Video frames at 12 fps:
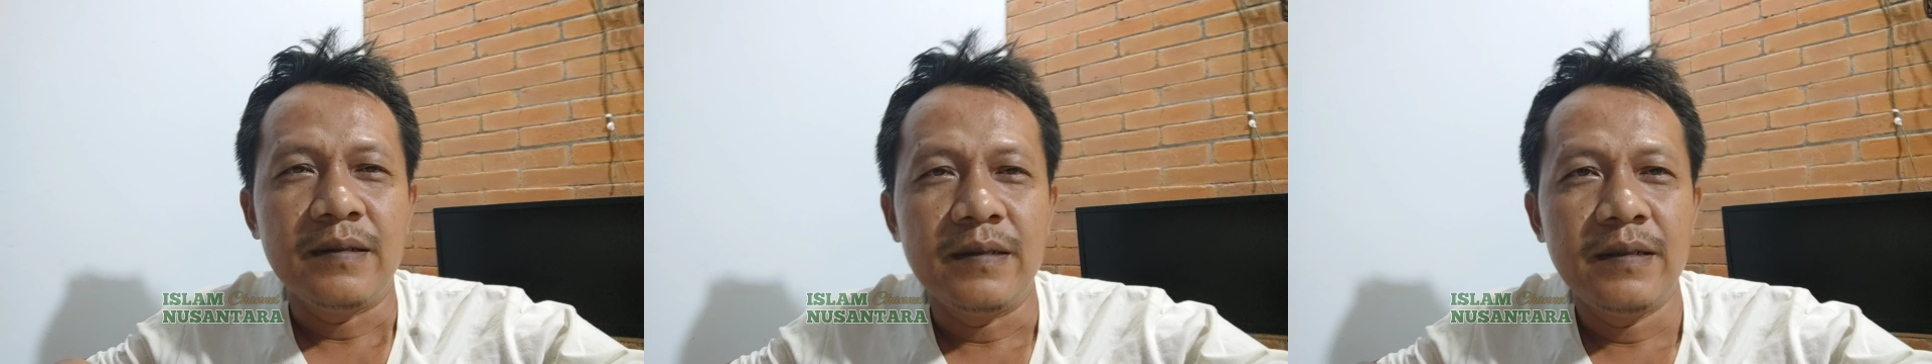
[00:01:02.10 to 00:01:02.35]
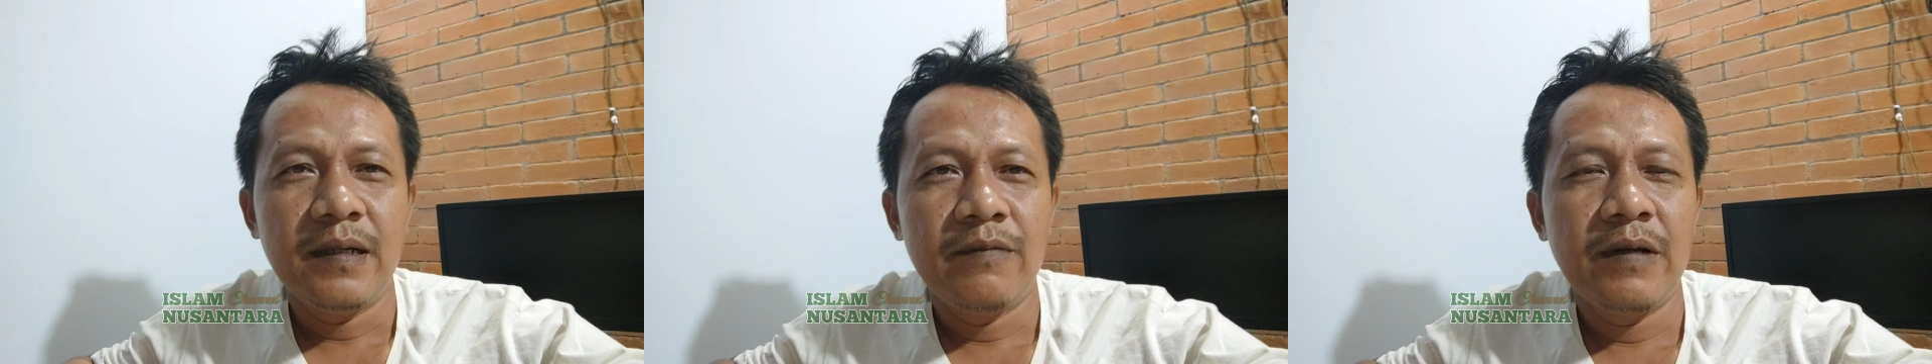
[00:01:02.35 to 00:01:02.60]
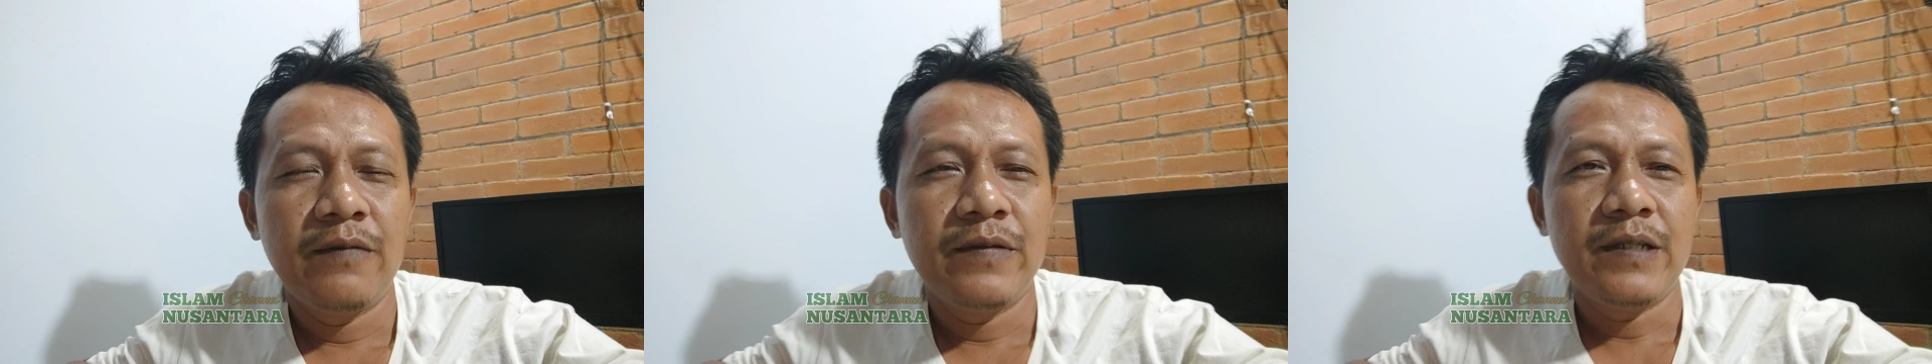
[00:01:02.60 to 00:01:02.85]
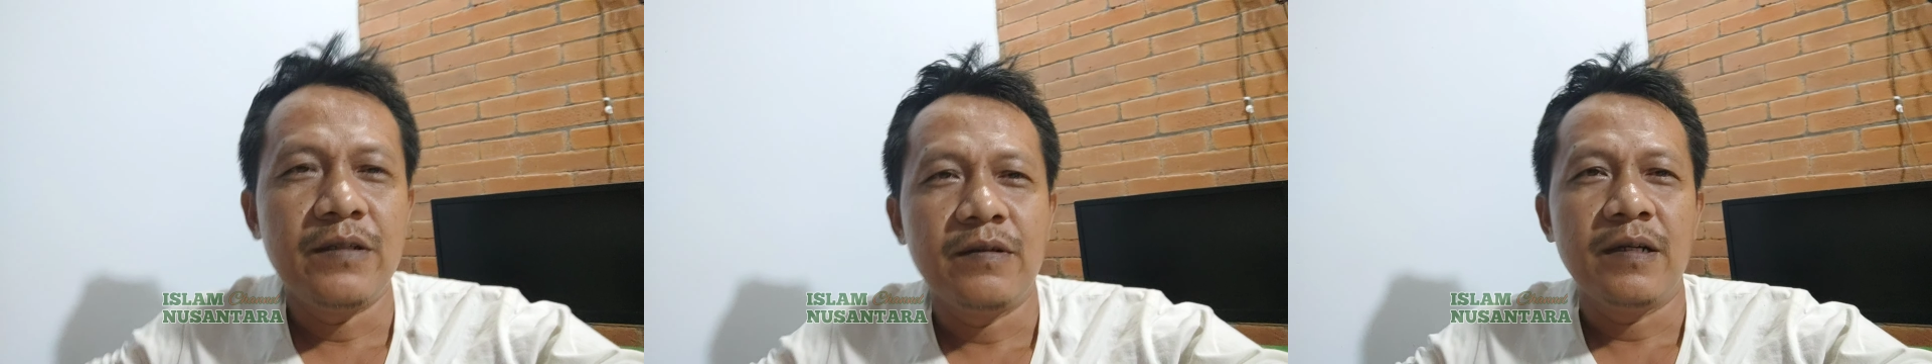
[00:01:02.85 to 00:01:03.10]
Di awal
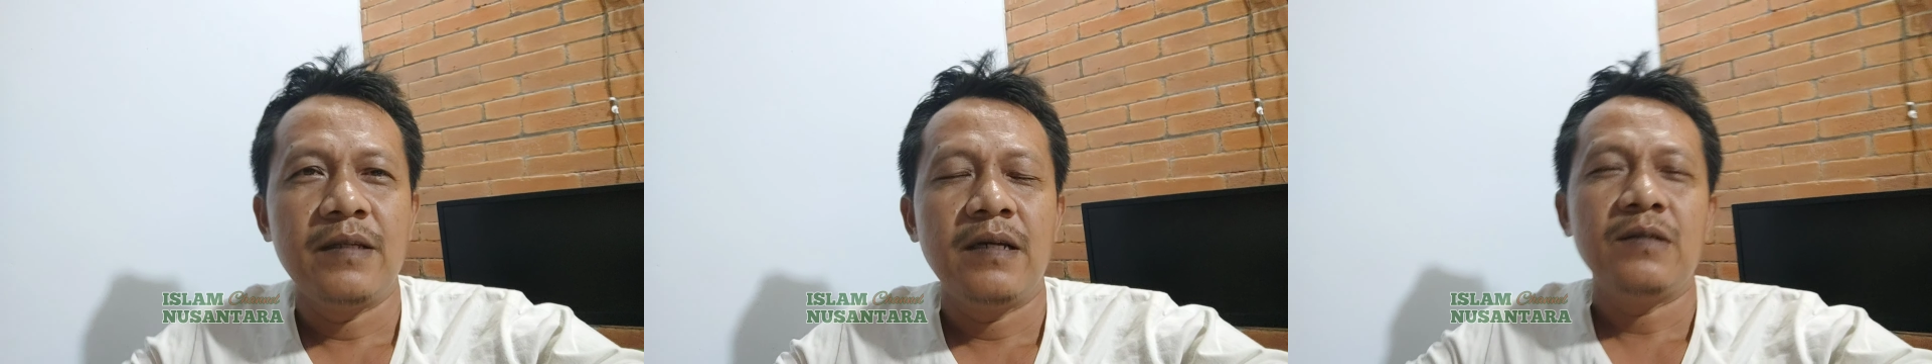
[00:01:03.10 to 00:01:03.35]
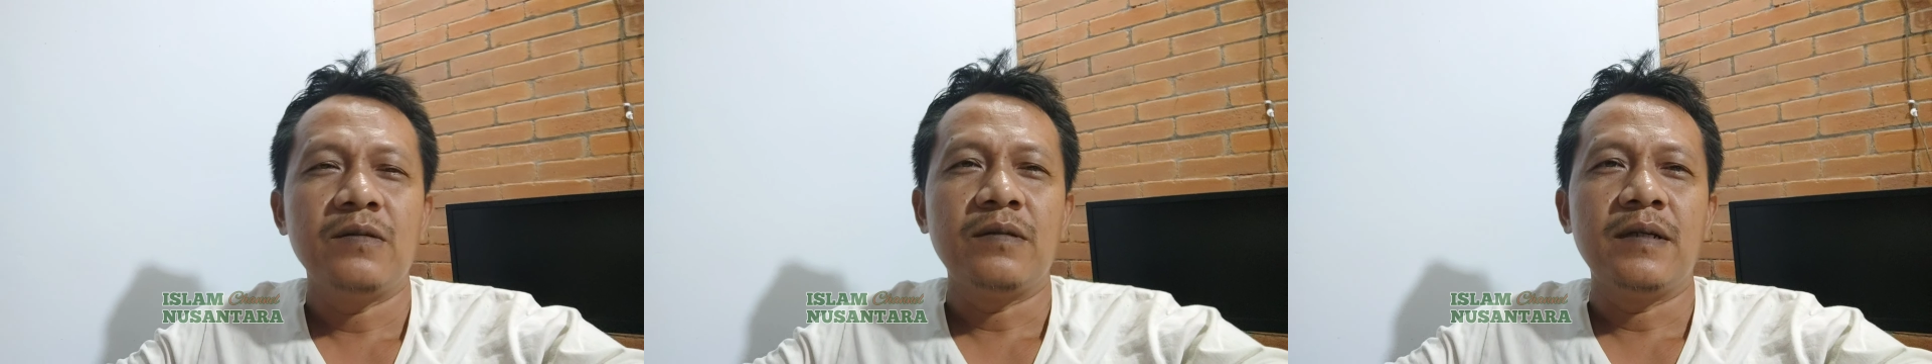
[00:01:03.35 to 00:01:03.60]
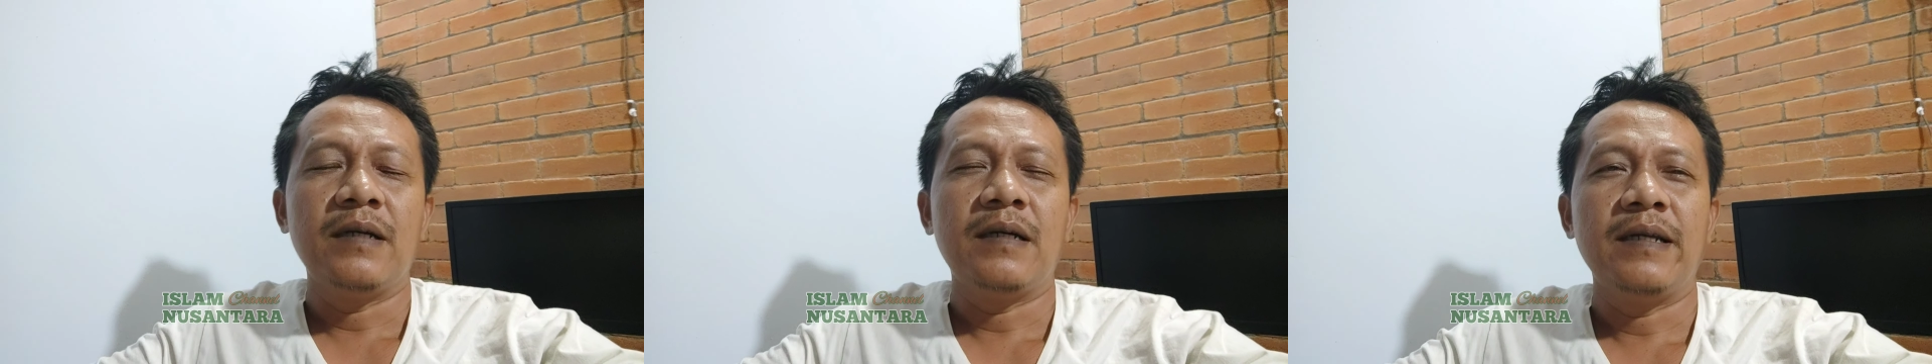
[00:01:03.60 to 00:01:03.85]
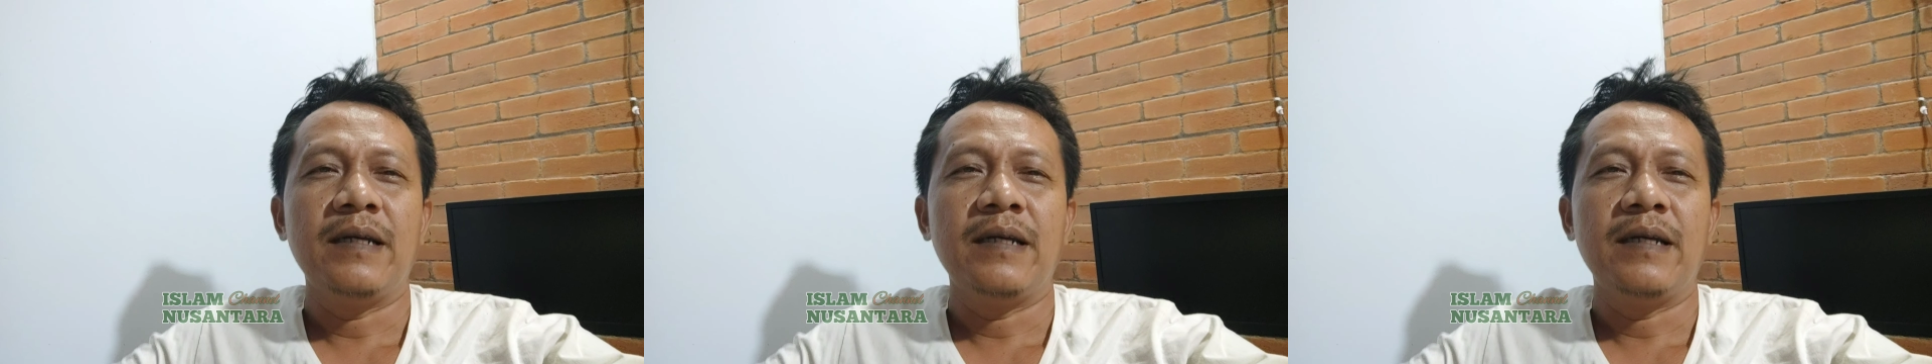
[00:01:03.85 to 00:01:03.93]
video aja sudah